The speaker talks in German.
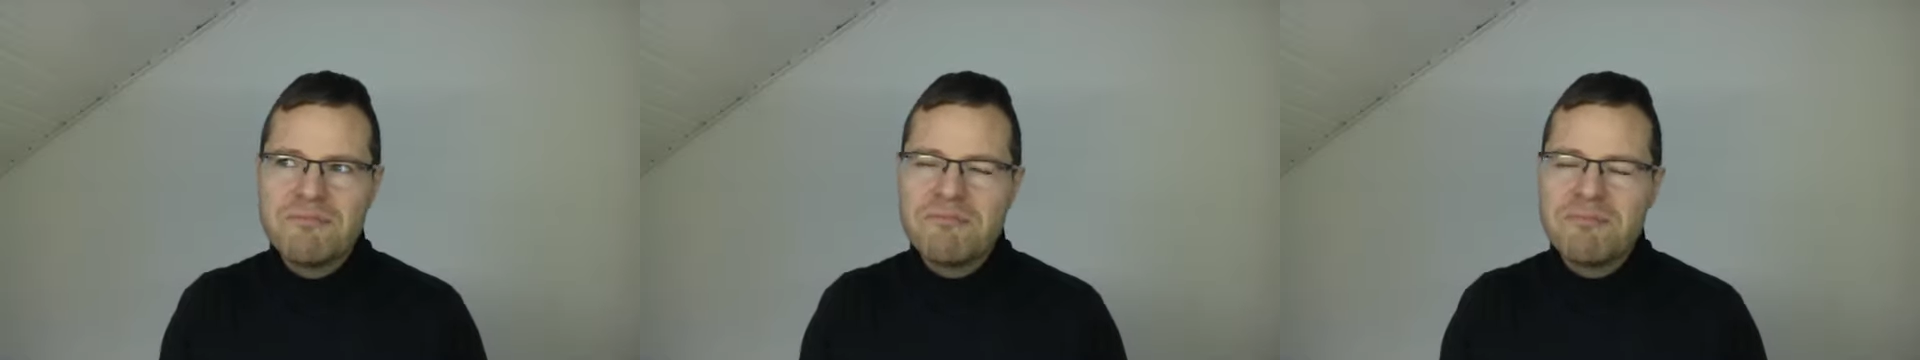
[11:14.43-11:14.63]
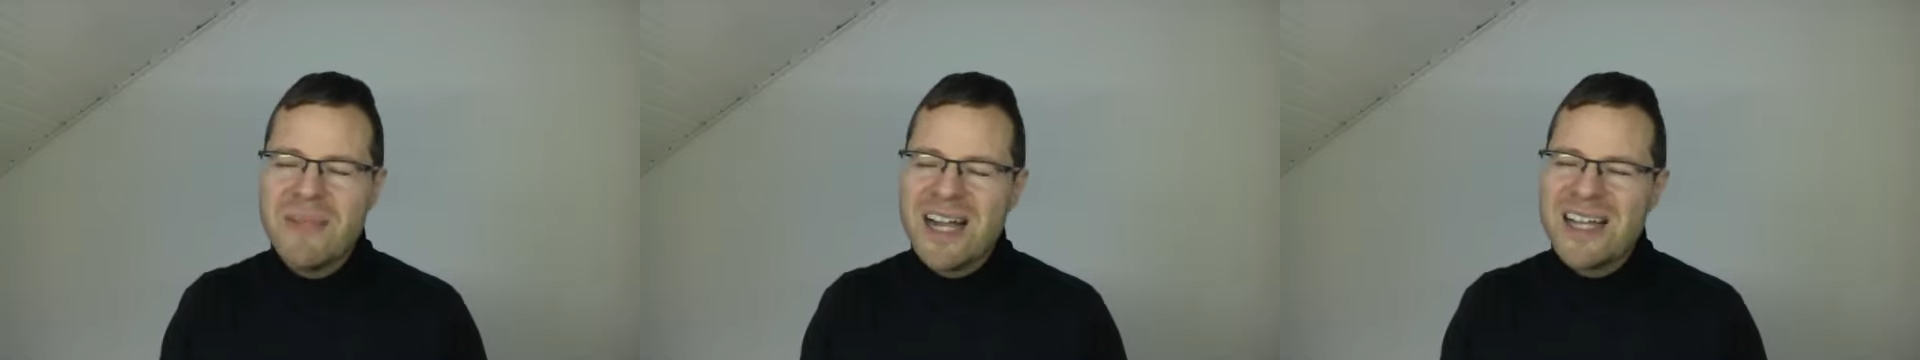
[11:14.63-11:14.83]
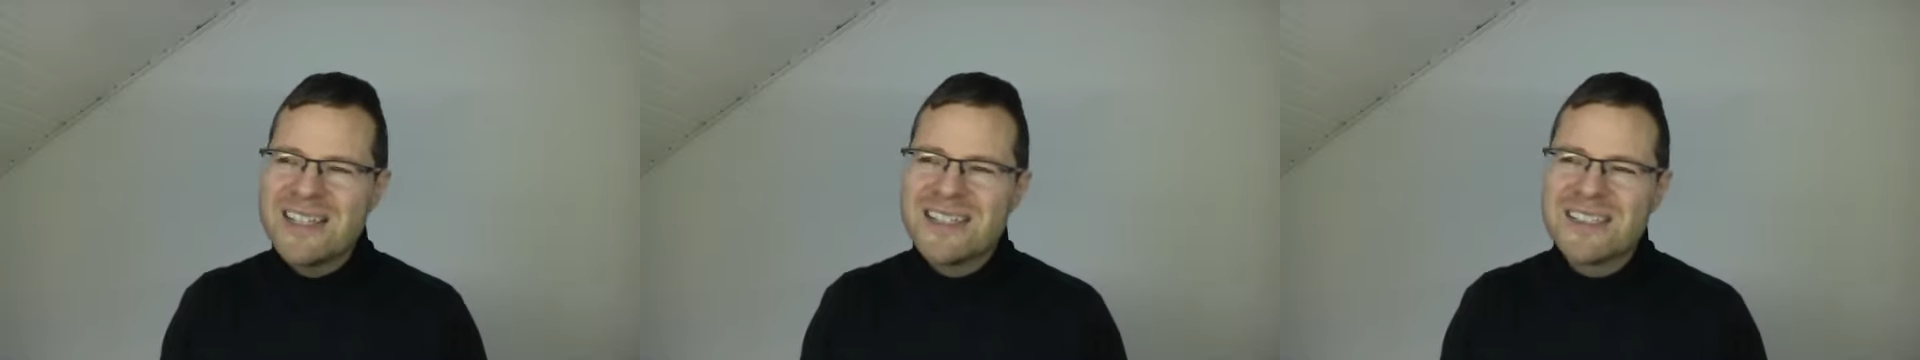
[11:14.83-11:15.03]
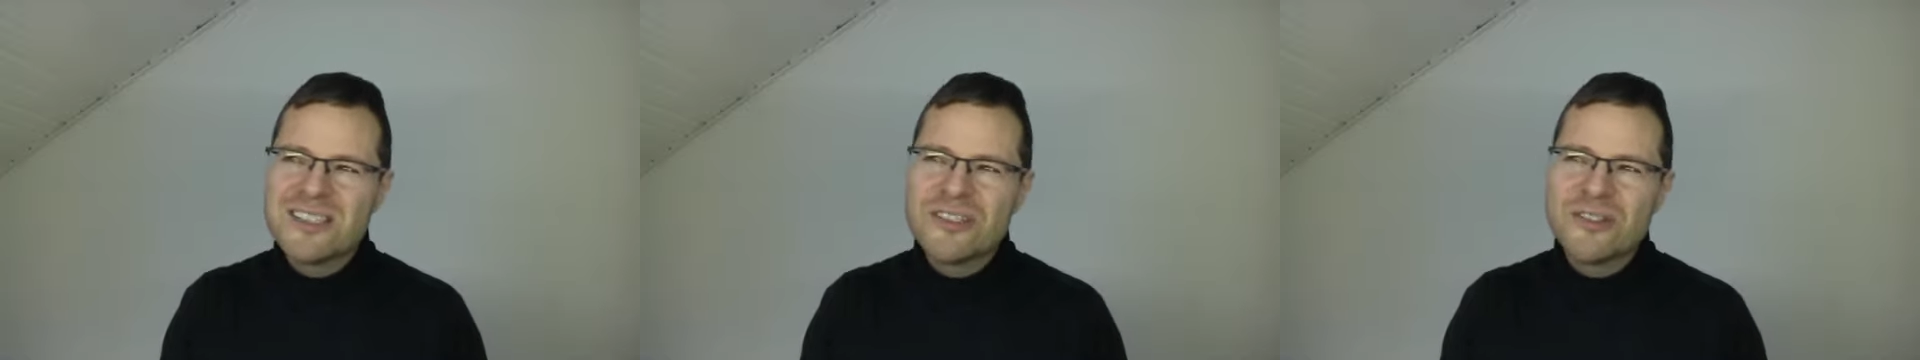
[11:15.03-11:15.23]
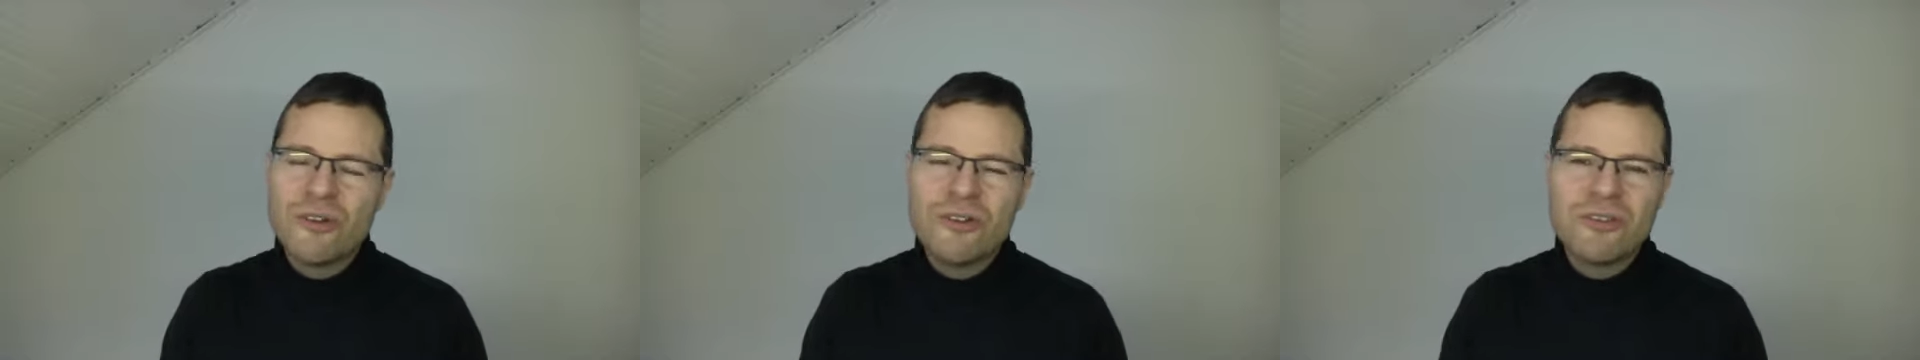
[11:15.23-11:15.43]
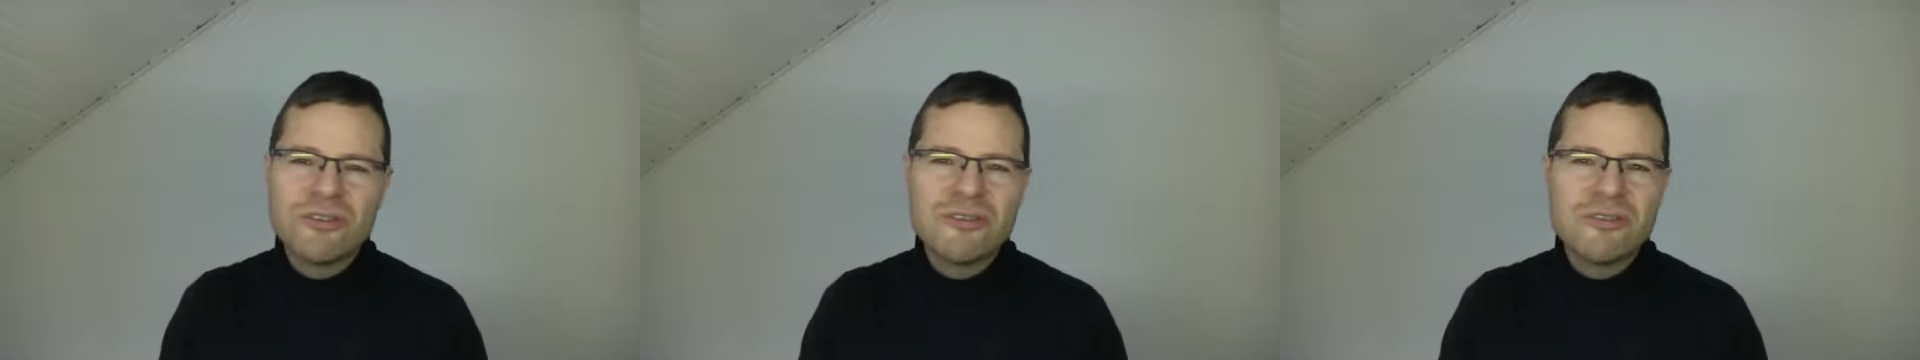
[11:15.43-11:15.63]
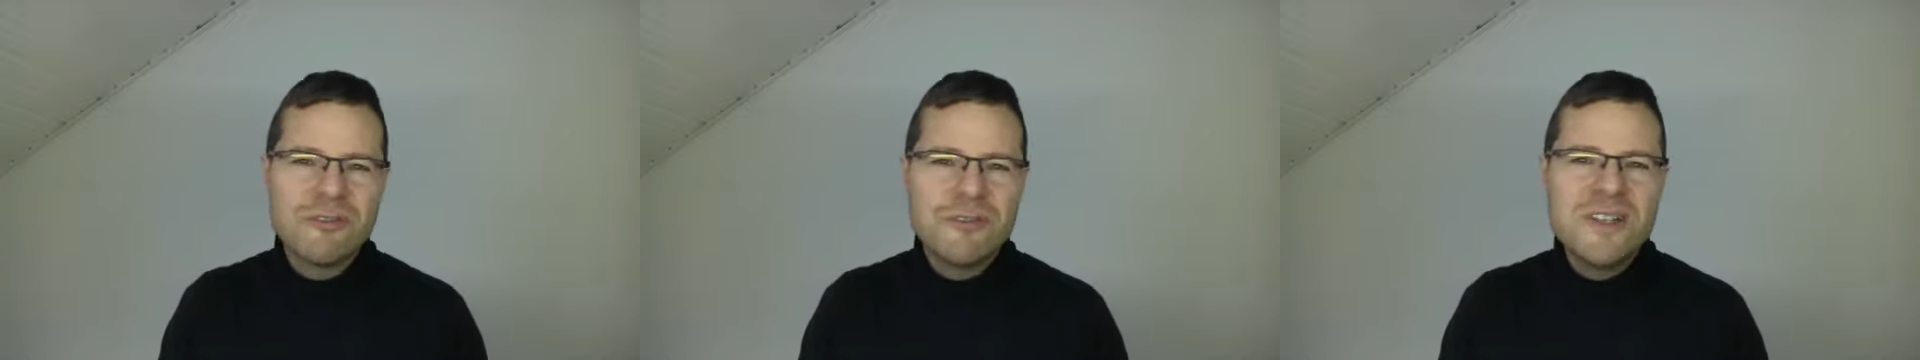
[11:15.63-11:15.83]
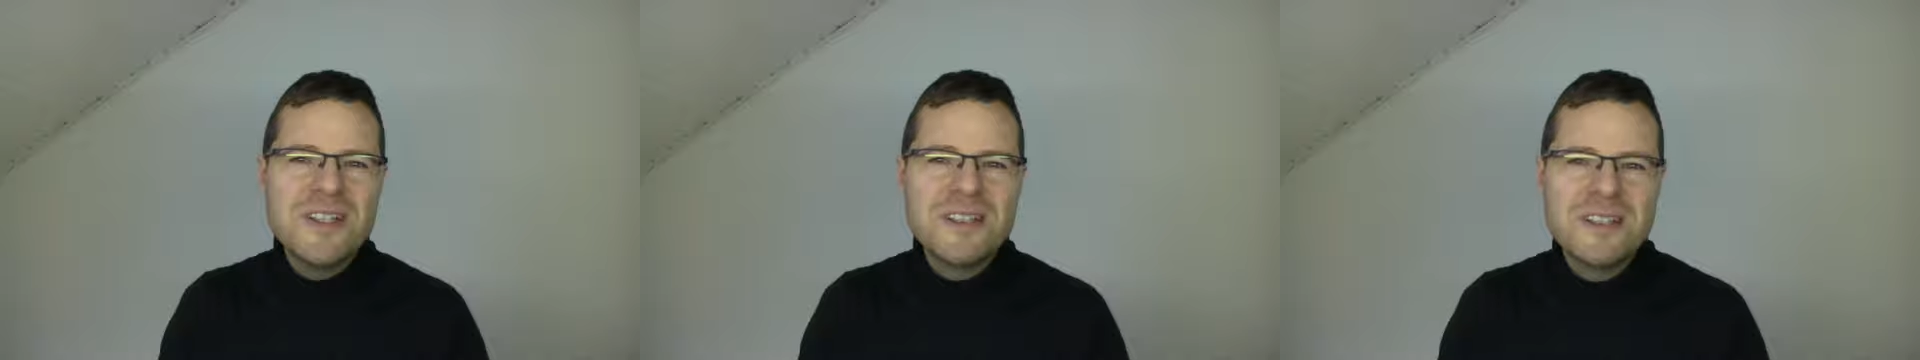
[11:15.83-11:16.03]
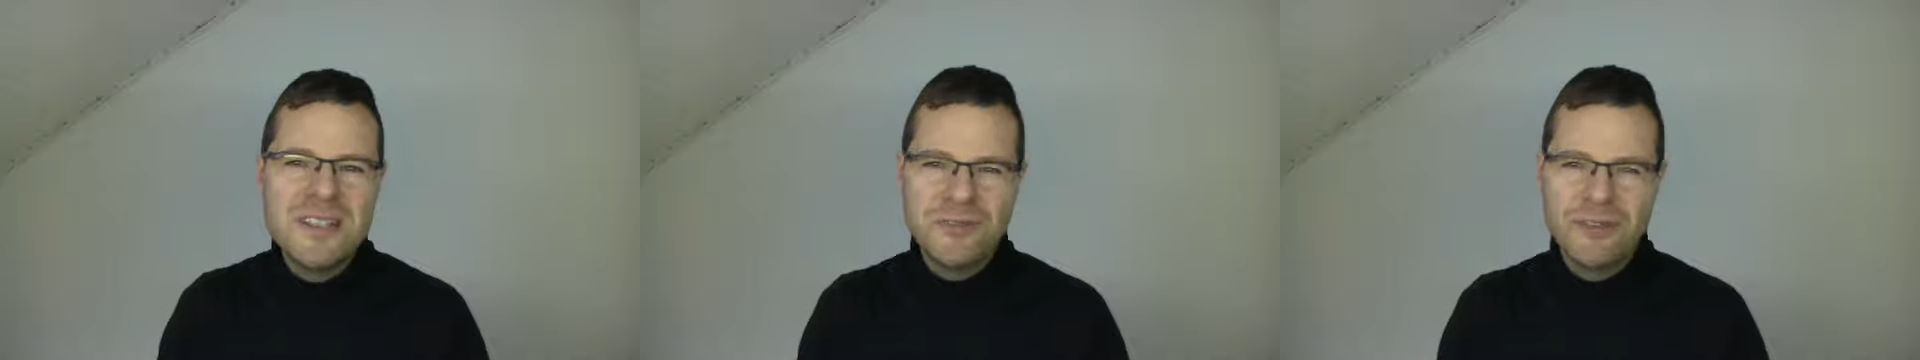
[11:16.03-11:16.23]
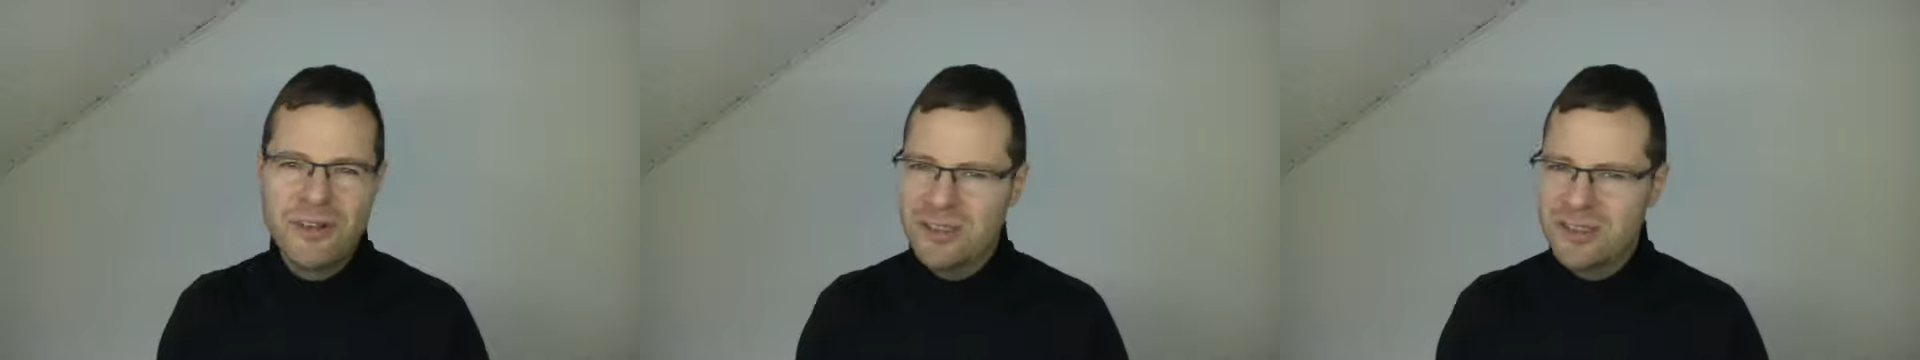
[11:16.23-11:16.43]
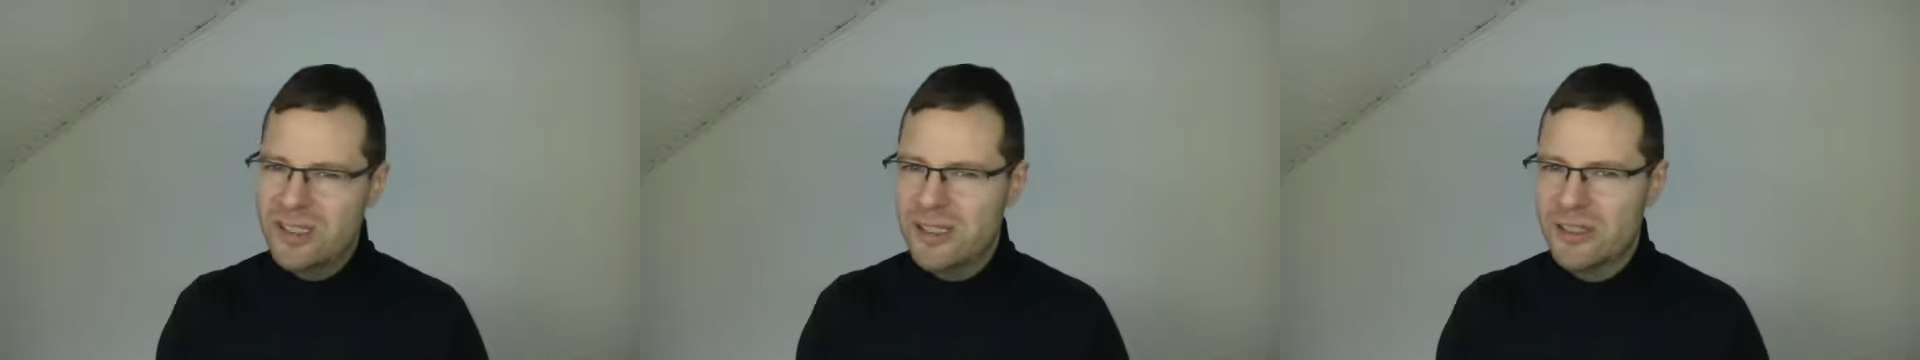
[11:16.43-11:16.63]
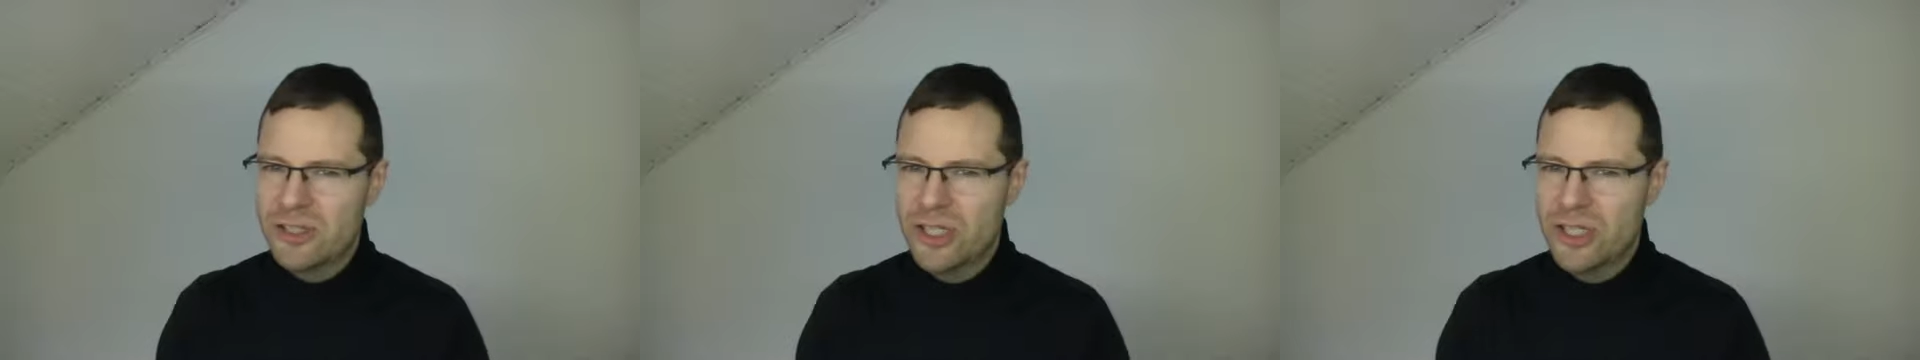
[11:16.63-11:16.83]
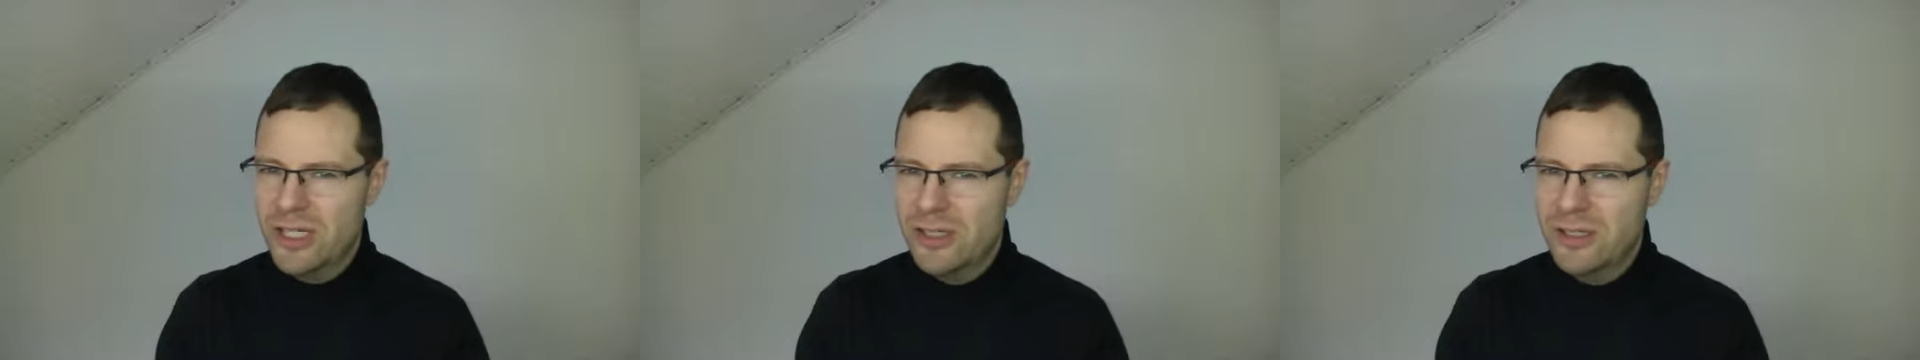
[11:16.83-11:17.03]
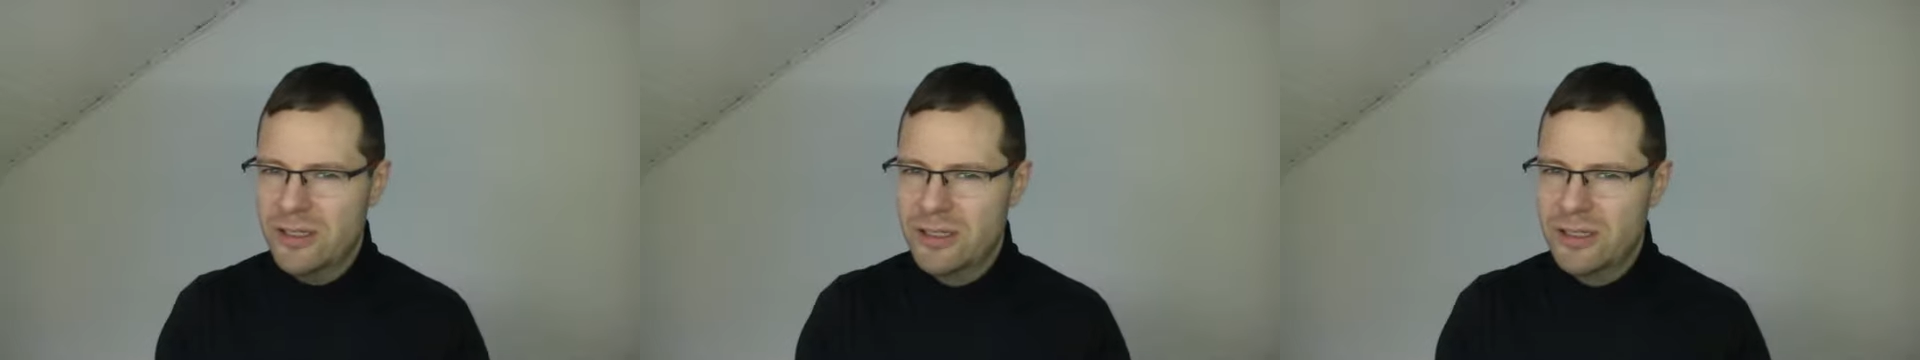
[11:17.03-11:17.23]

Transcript: meistens noch viel tiefere Dinge stecken.